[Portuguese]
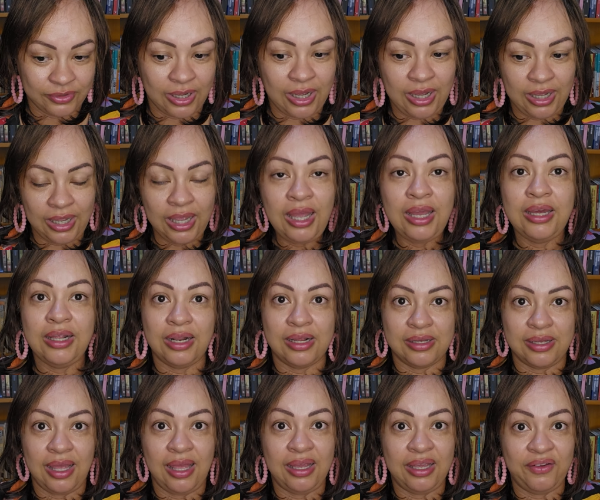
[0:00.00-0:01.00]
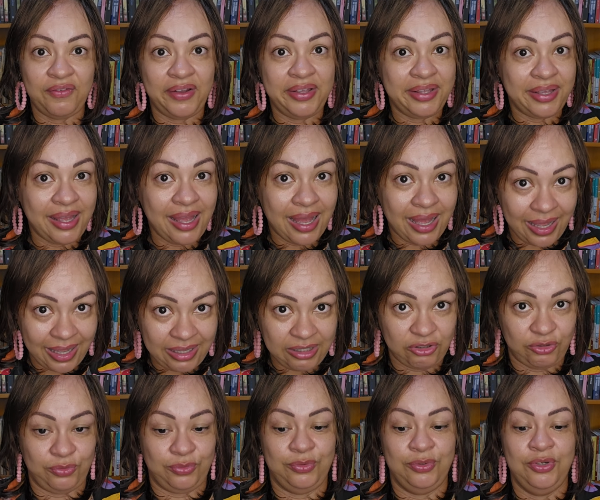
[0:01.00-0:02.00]
A regra é que vai dar
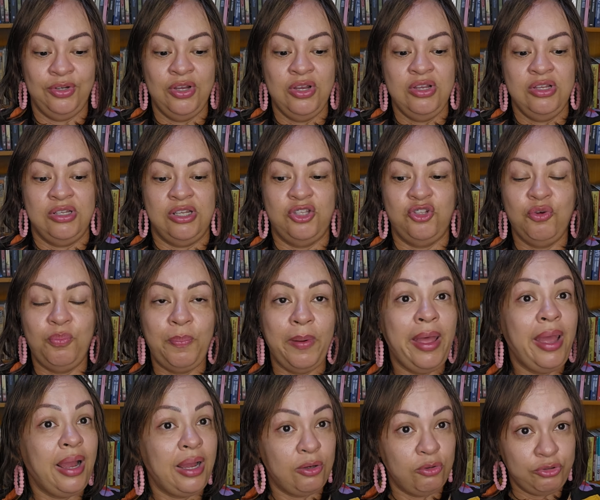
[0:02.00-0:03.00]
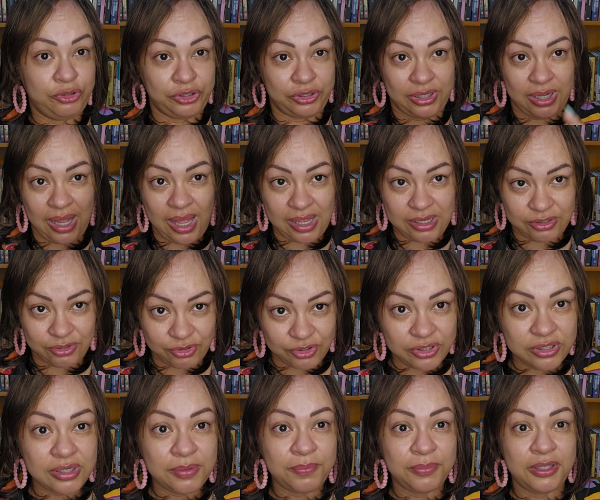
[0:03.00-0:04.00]
errado. Se tu pega os
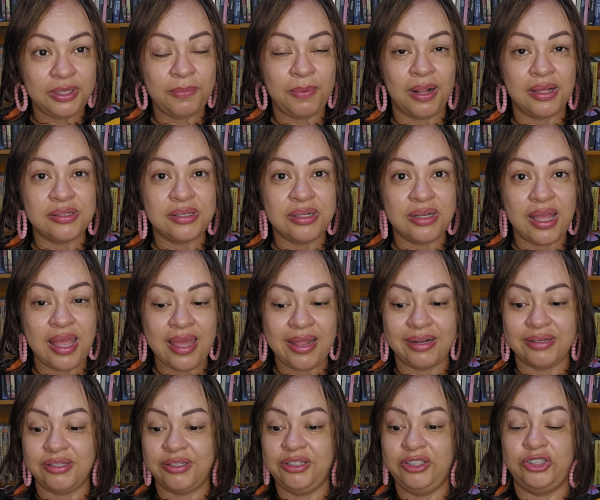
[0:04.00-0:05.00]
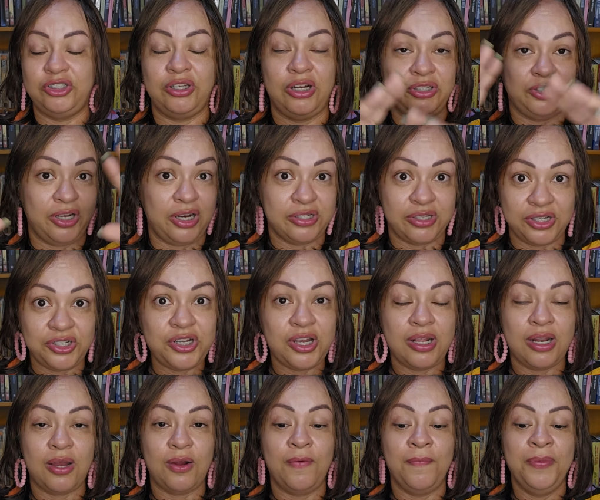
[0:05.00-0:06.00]
casos de, de brasileiras e estrangeiras em
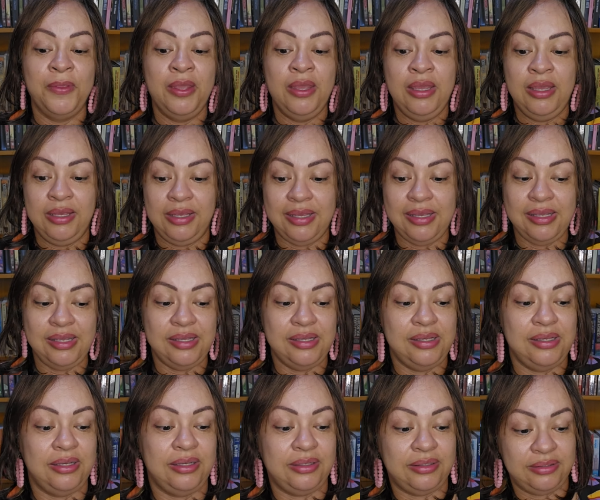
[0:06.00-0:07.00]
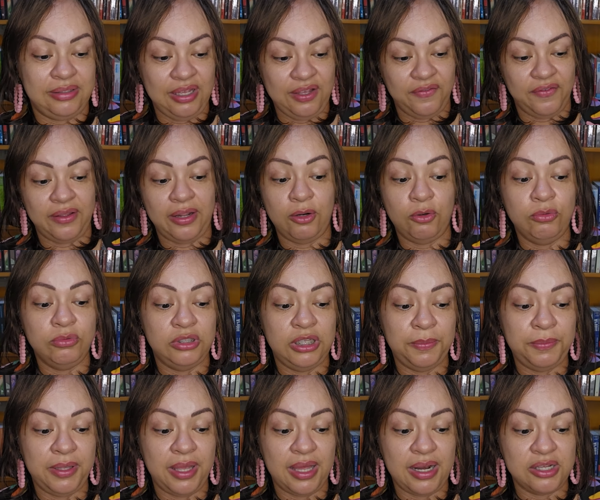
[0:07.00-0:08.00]
geral que tiveram algum
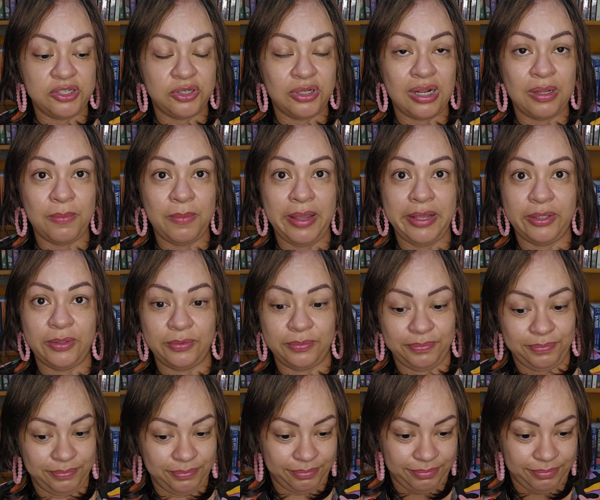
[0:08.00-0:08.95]
tipo de relacionamento